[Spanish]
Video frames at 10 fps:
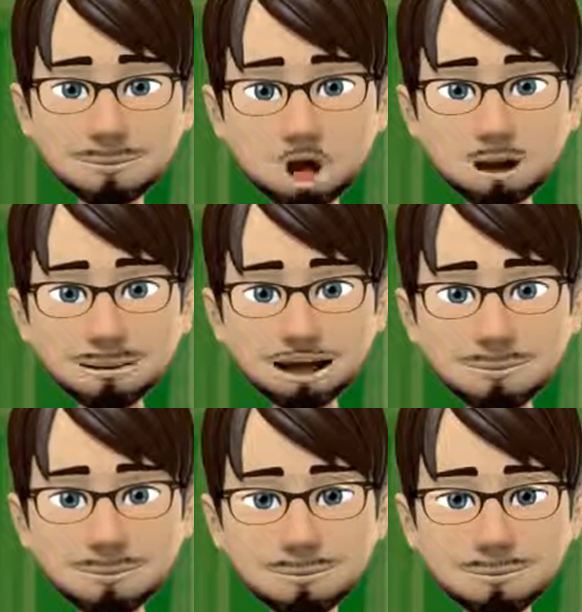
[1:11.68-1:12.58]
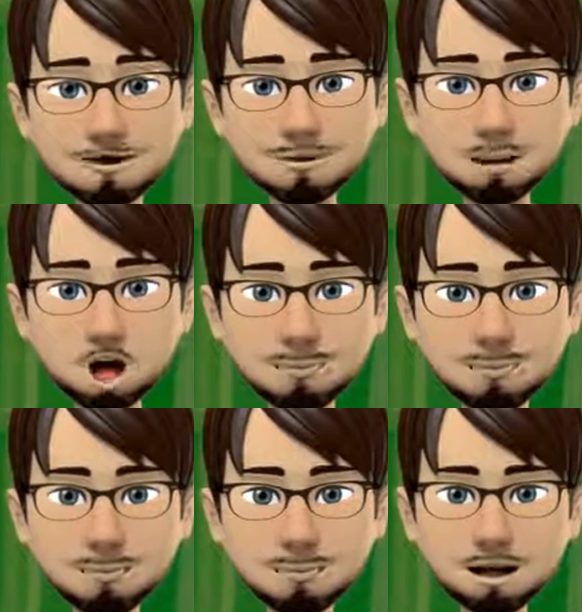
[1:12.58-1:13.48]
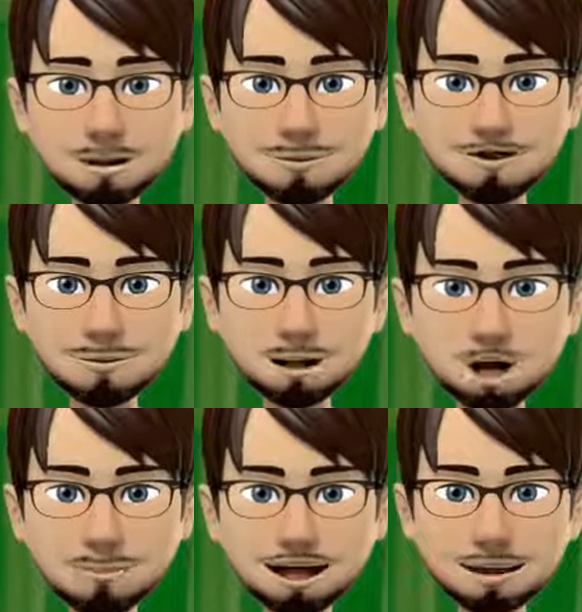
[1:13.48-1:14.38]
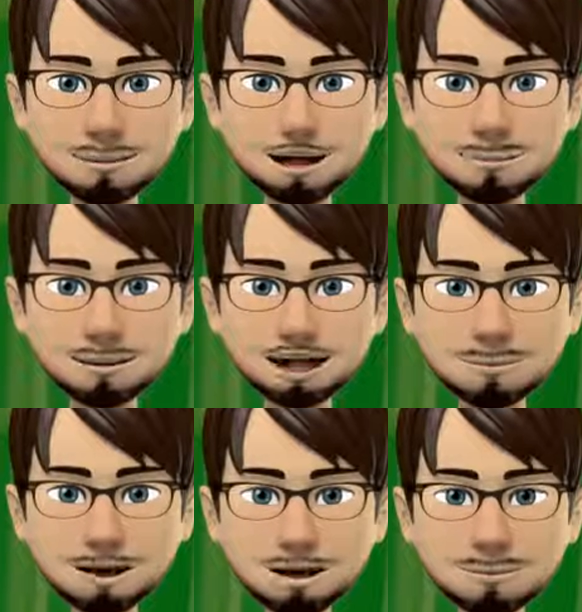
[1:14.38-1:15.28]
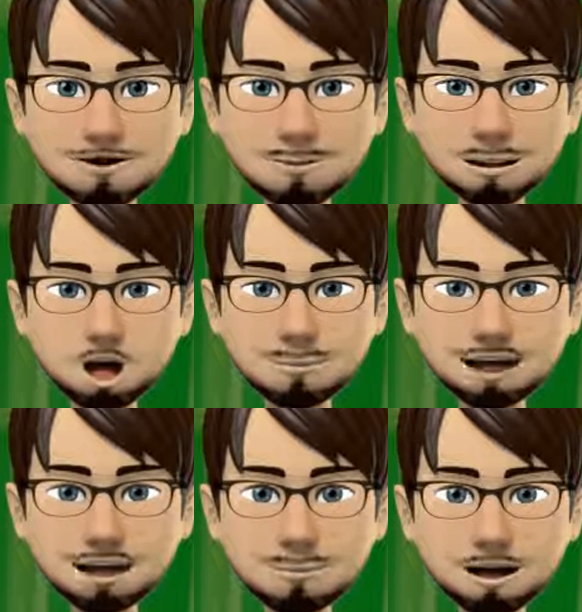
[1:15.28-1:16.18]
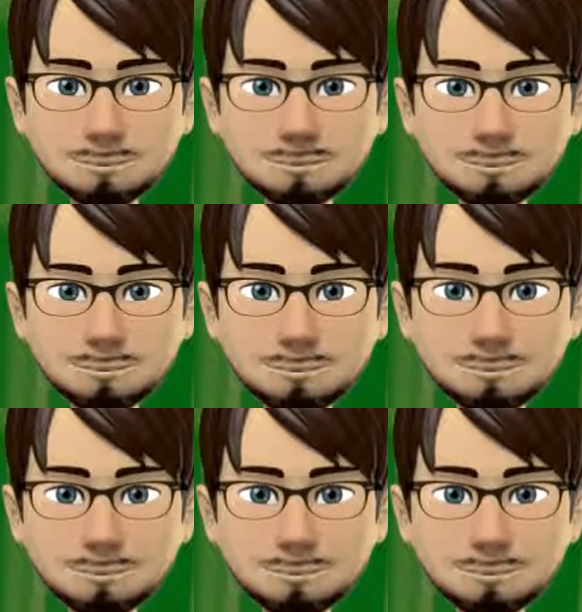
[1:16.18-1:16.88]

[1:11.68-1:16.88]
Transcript: oferta? Por favor, siga el enlace en la descripción o en el video para ver los detalles.